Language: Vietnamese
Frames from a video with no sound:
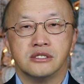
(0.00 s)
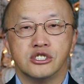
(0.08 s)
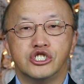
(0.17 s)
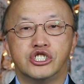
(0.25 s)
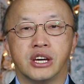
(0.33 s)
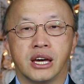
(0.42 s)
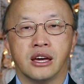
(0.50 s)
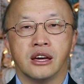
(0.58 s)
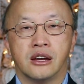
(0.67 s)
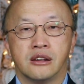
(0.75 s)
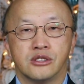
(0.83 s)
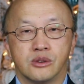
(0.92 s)
đề
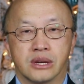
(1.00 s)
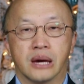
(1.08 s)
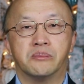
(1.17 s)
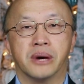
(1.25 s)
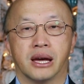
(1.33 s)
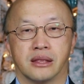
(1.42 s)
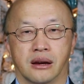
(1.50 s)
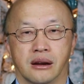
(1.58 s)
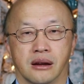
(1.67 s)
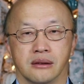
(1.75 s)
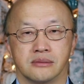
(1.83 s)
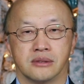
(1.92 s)
chữ kia phê nữa là